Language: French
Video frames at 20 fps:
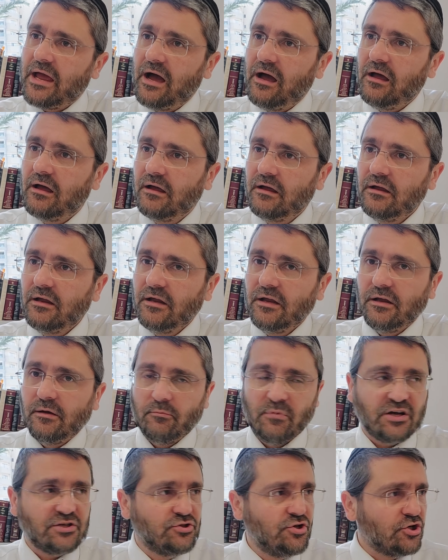Hein
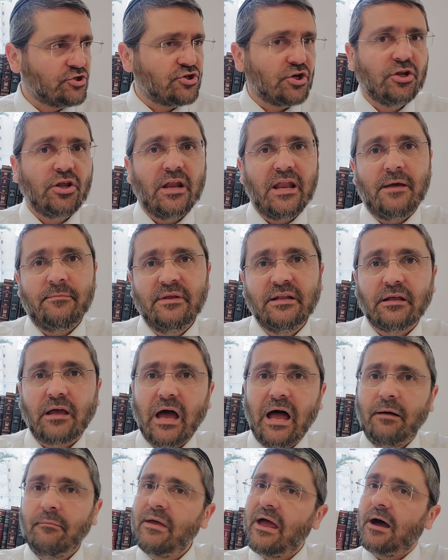moi, Dieu, je te donne un
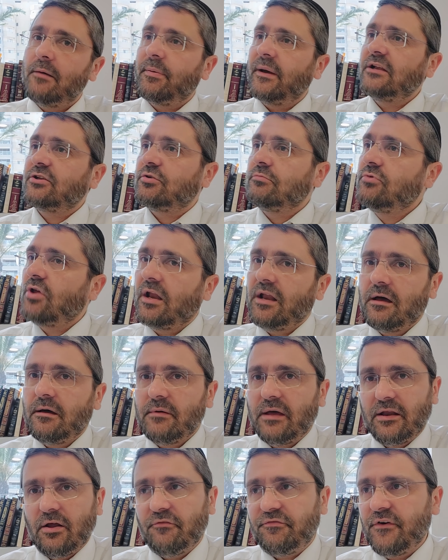mincha, mais après, tu me donnes
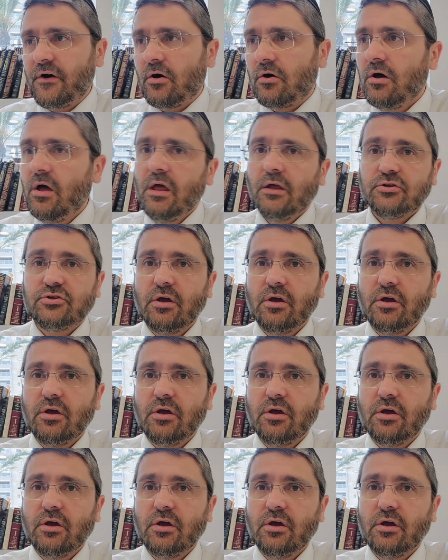un enfant.